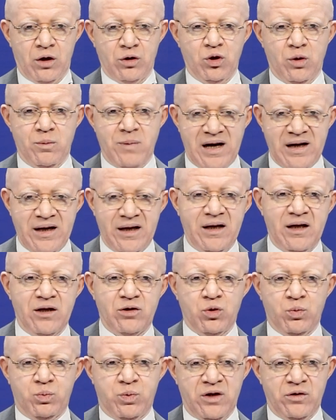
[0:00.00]
de balayer
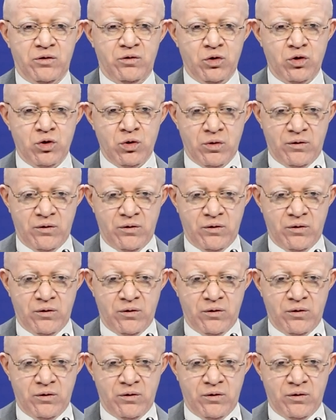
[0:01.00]
du point de vue du